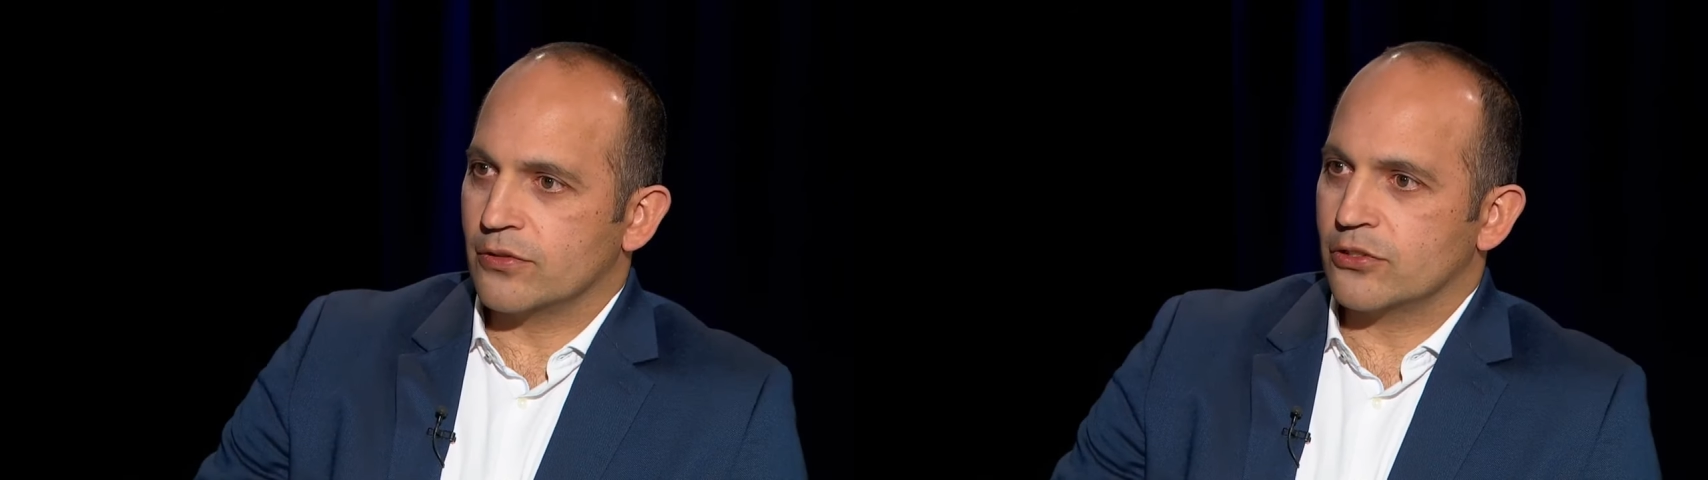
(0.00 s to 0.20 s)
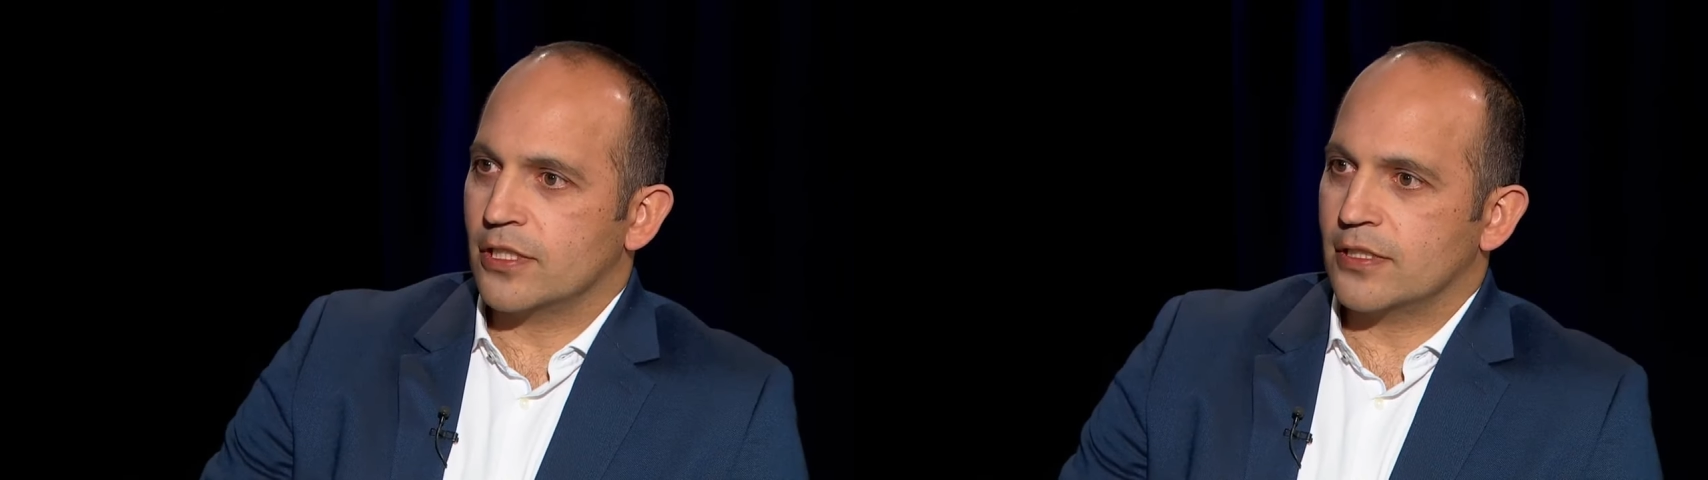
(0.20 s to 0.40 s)

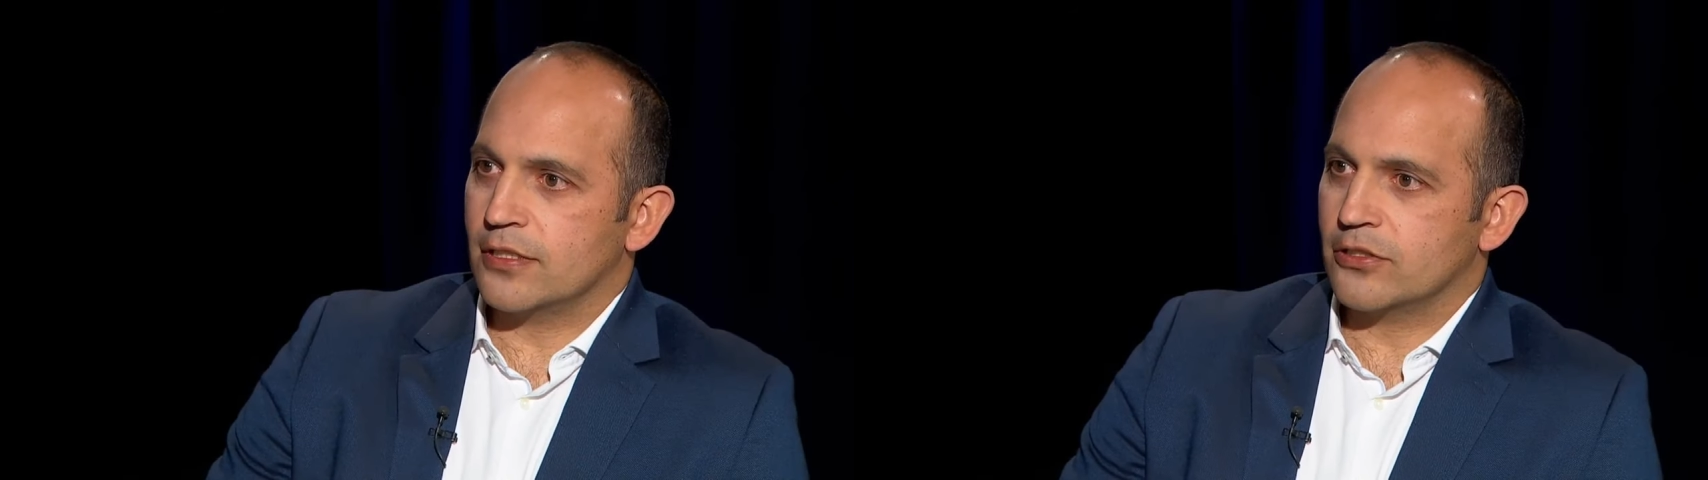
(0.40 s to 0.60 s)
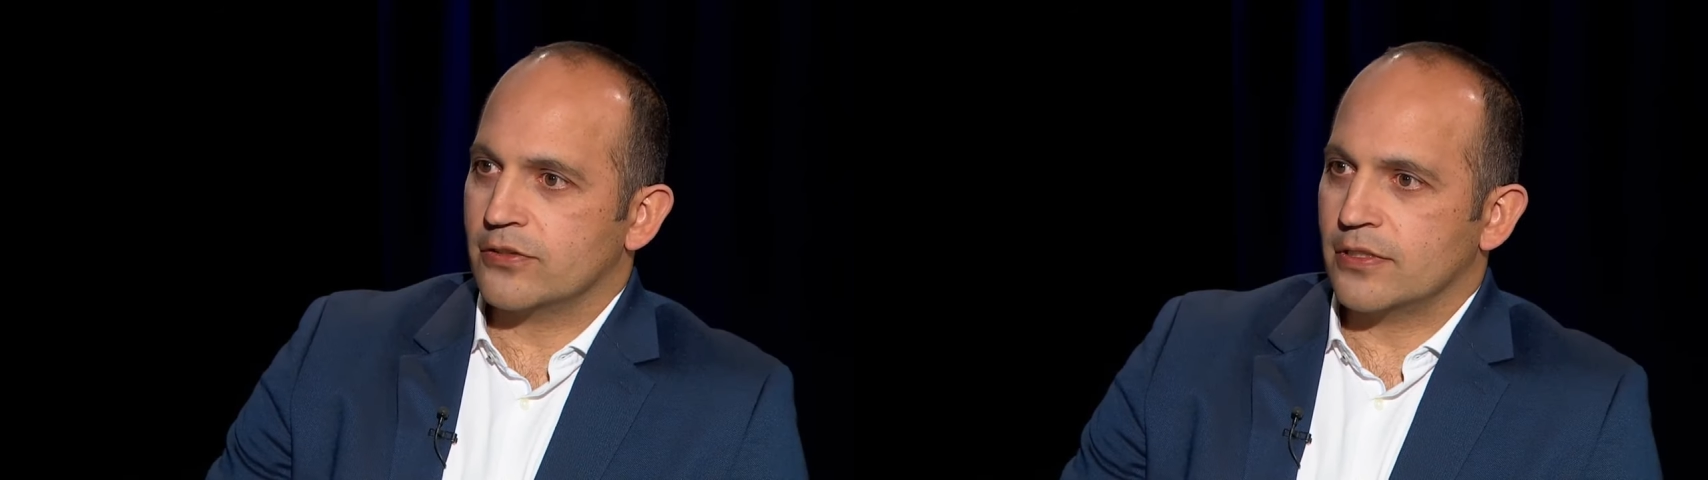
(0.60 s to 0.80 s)
so ein
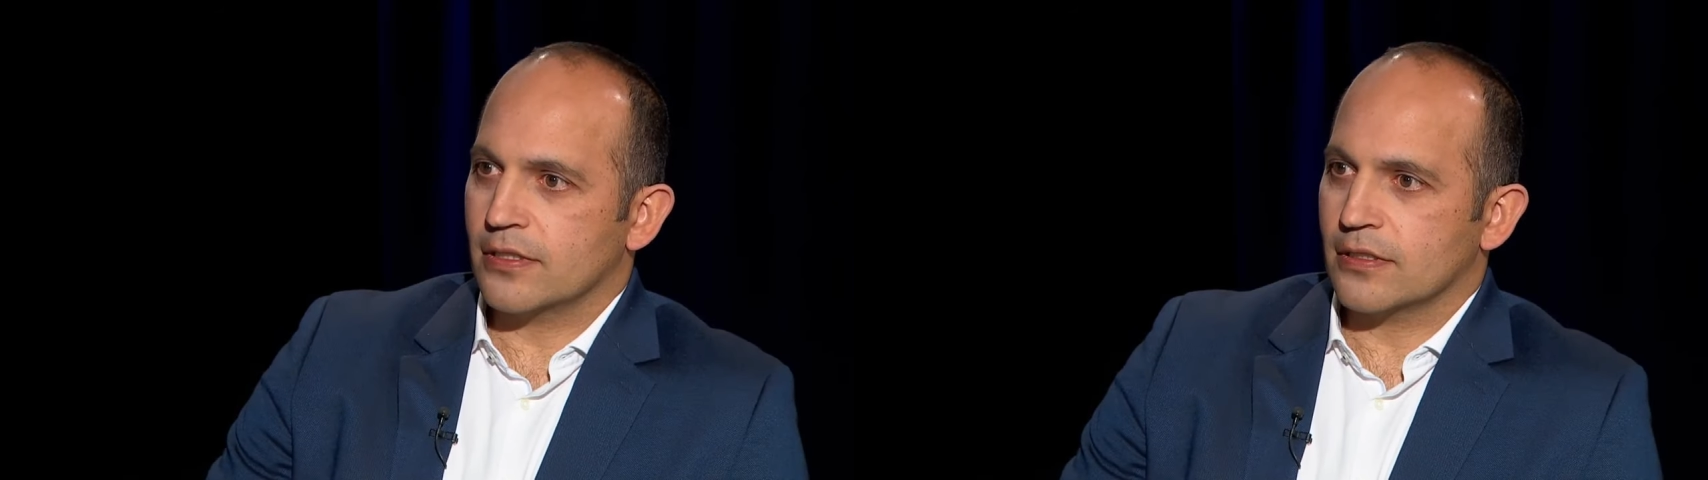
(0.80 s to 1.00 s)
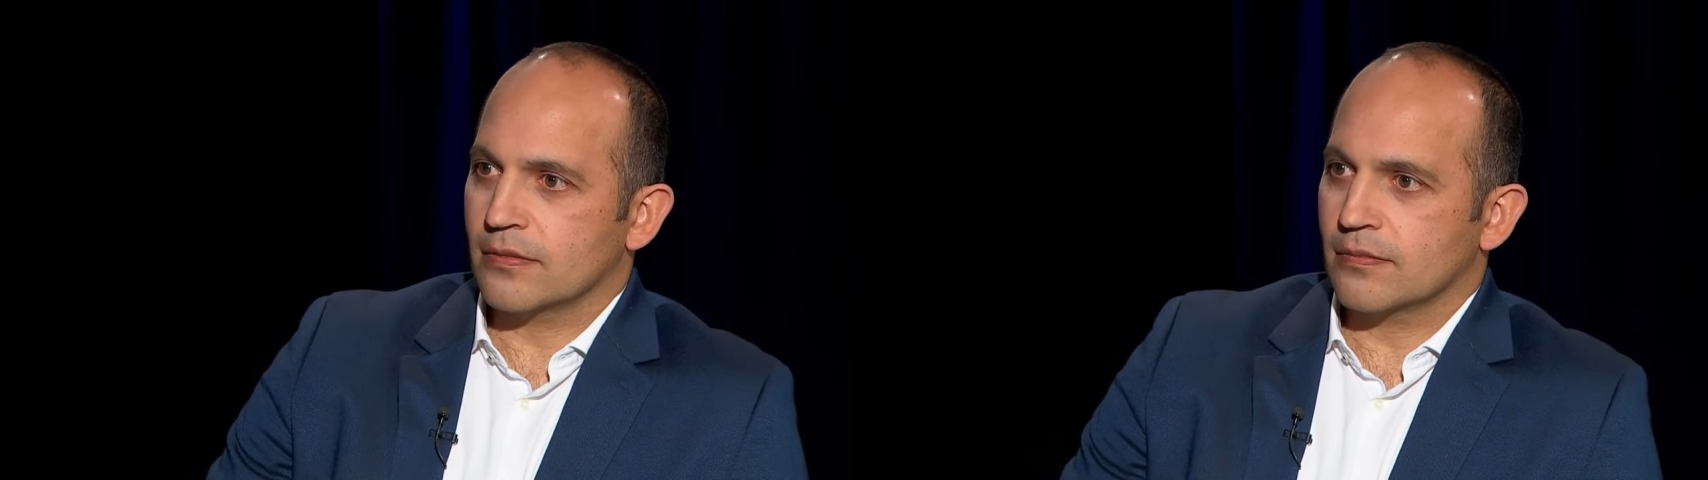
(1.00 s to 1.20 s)
strategisches
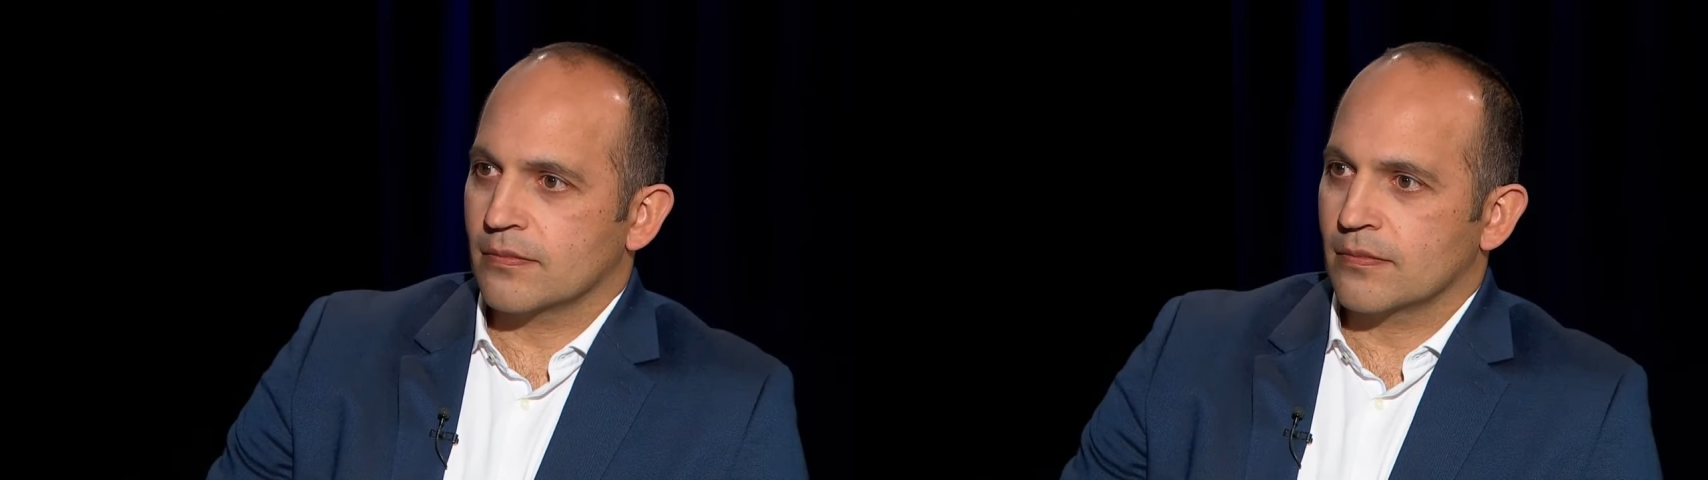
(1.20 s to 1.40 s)
Denken.